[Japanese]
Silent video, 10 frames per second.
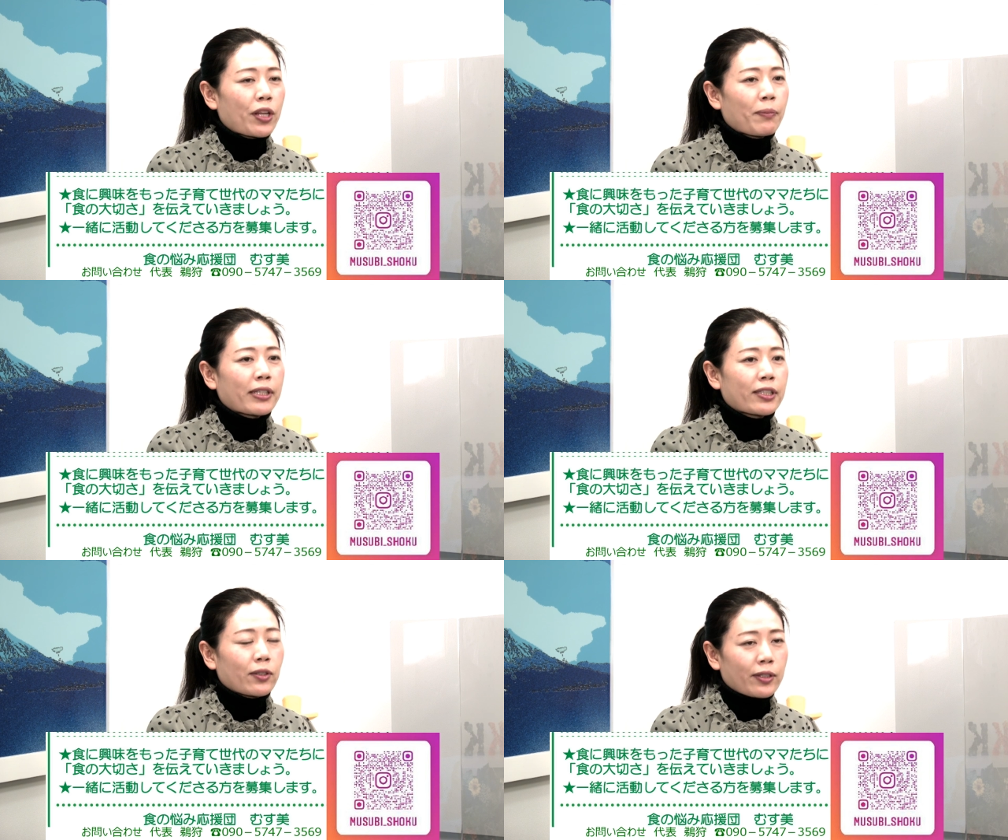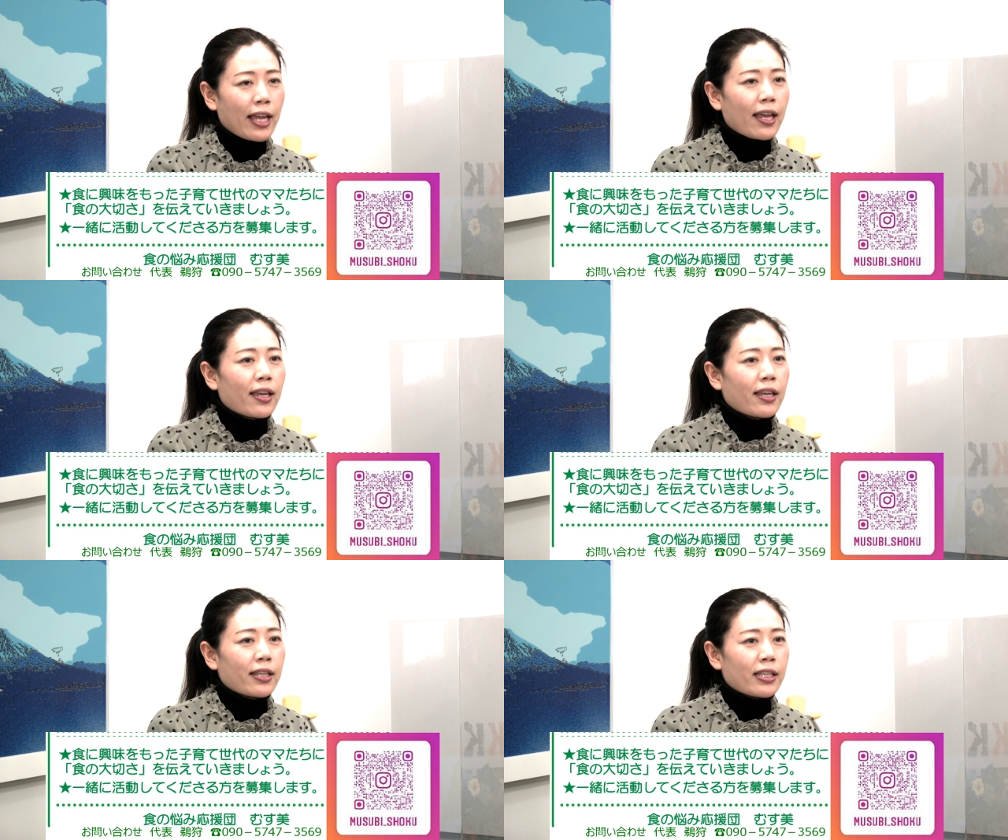りますので、
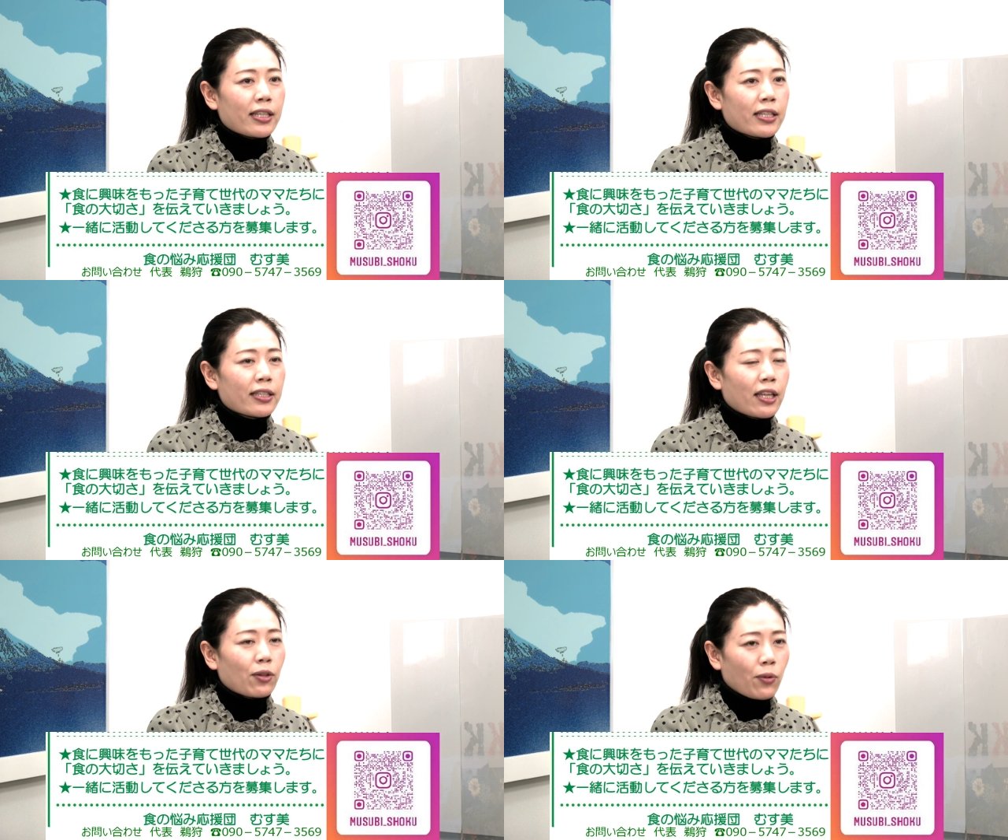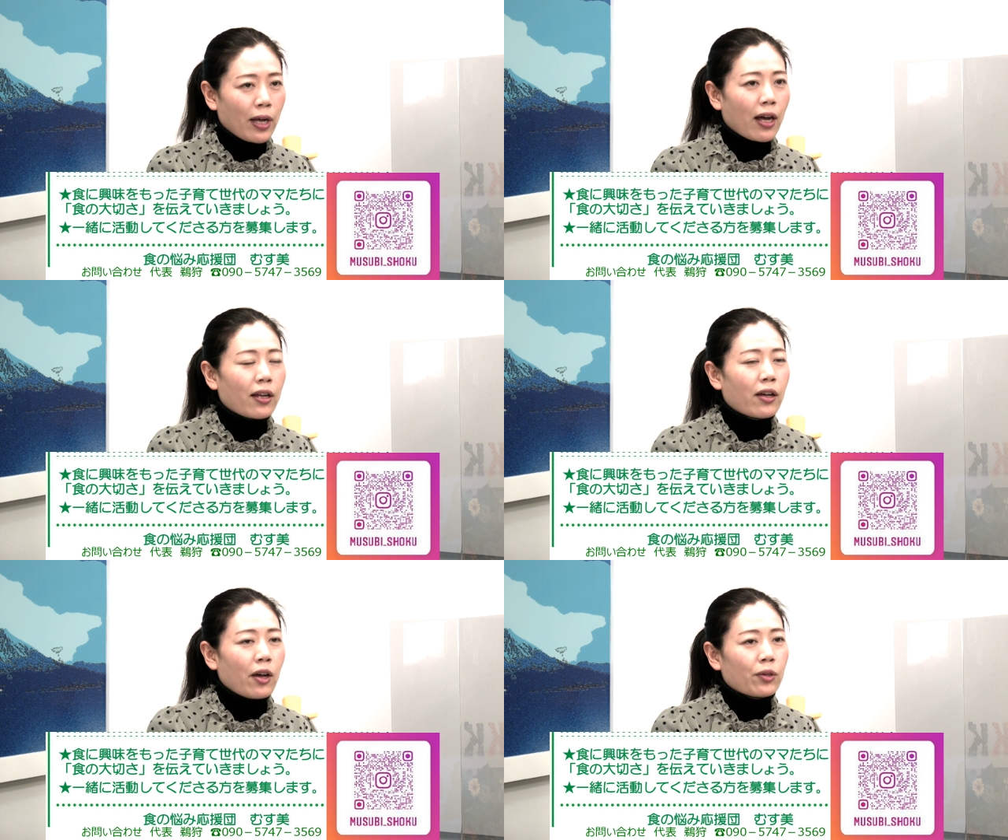インスタとか
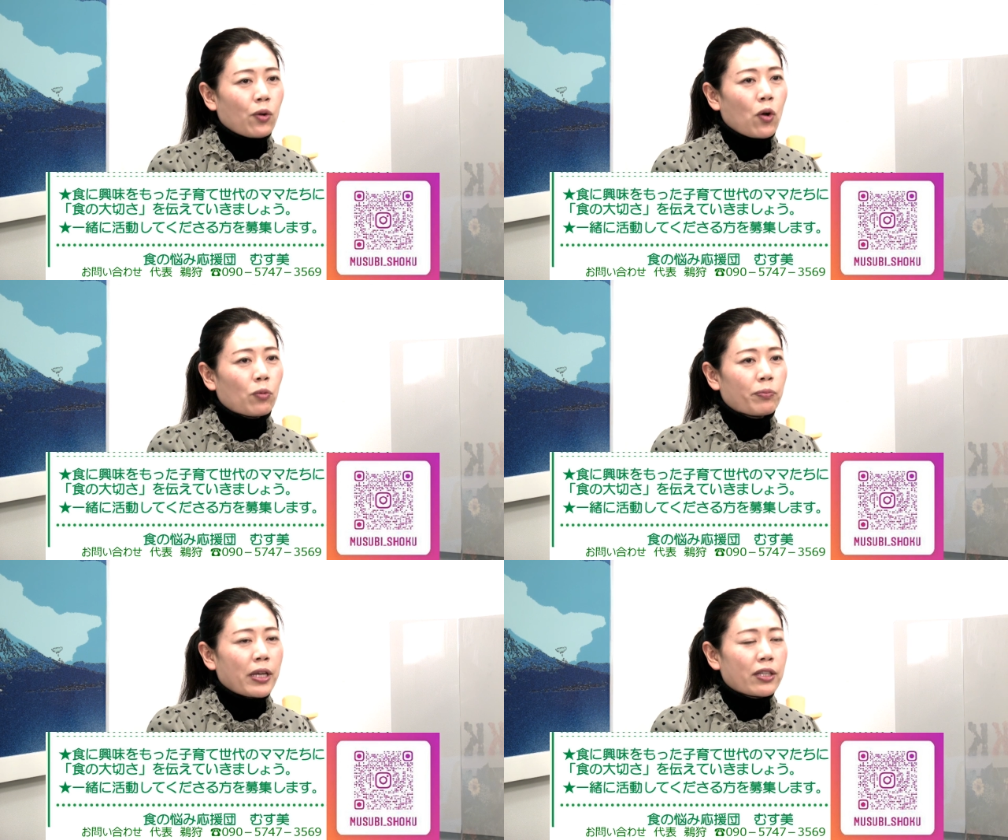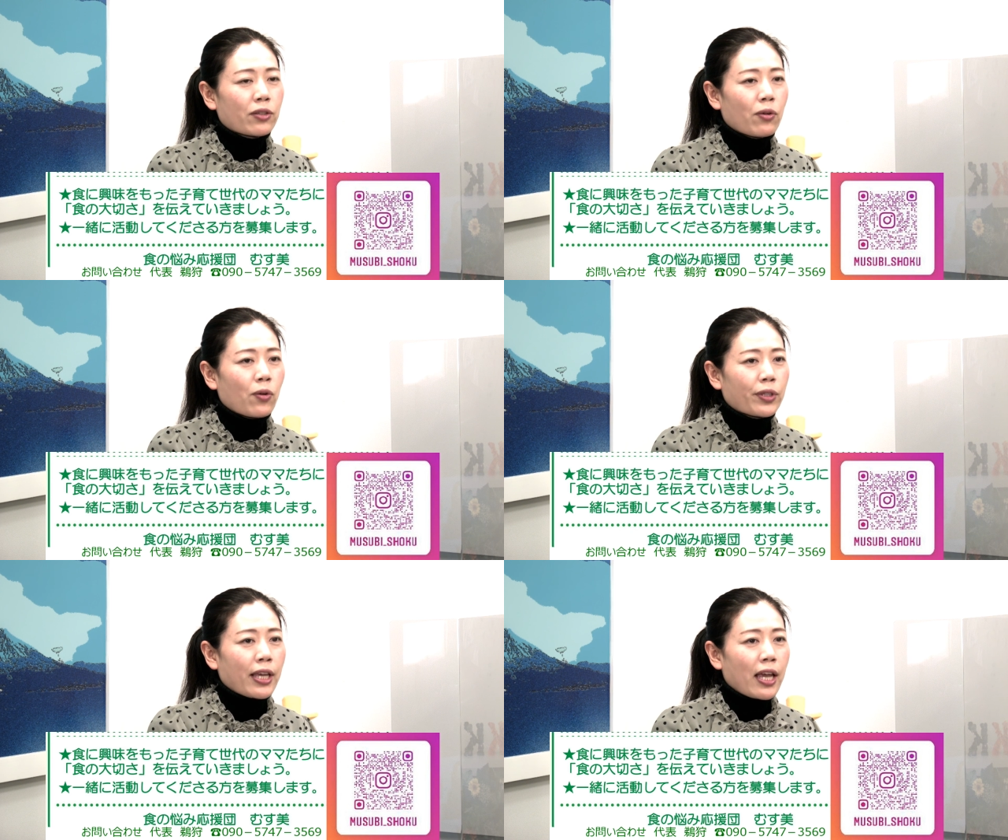ホームページの
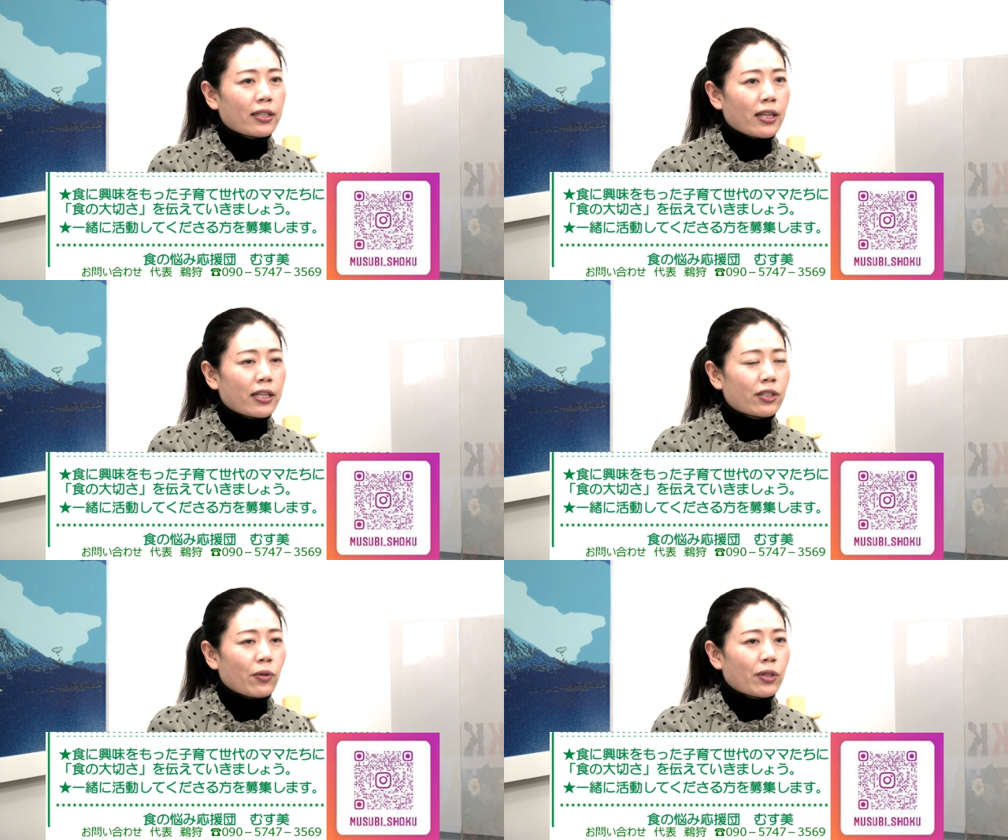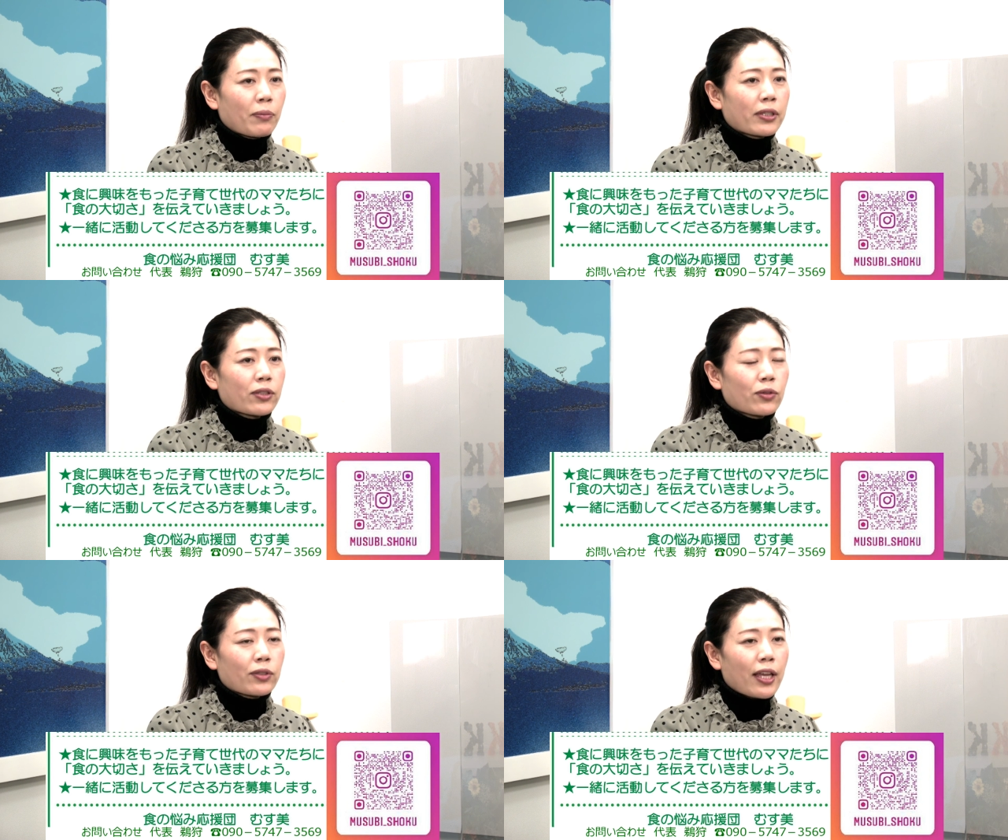方に掲載しておりま
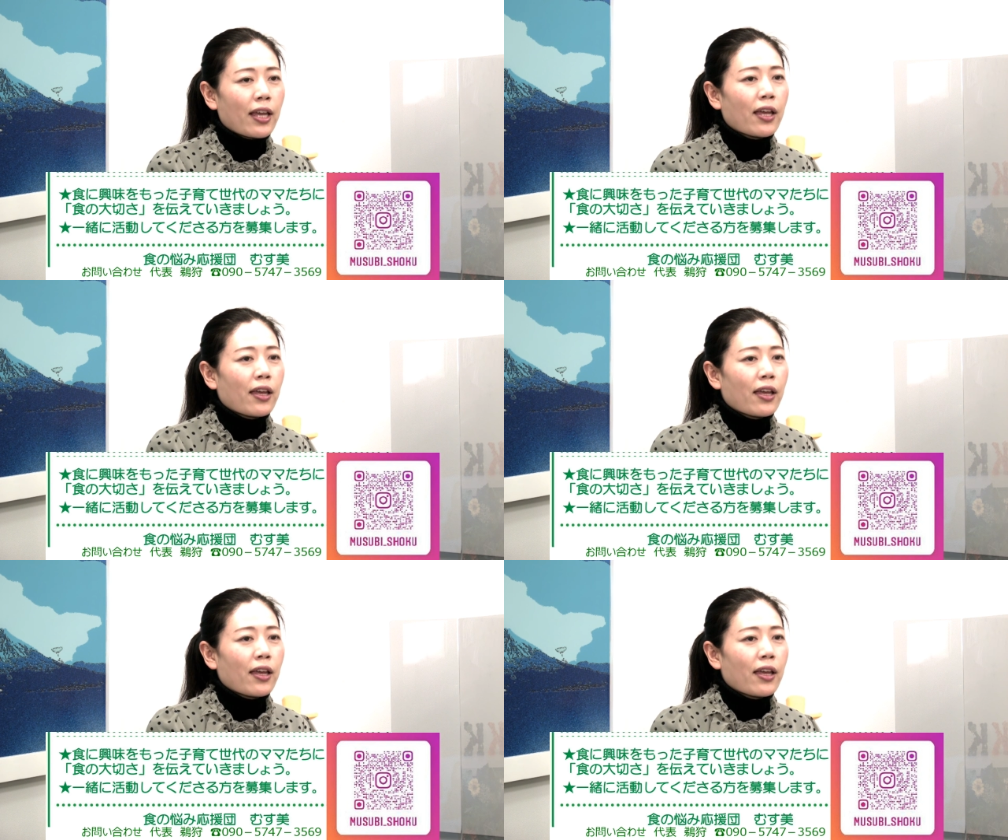すので、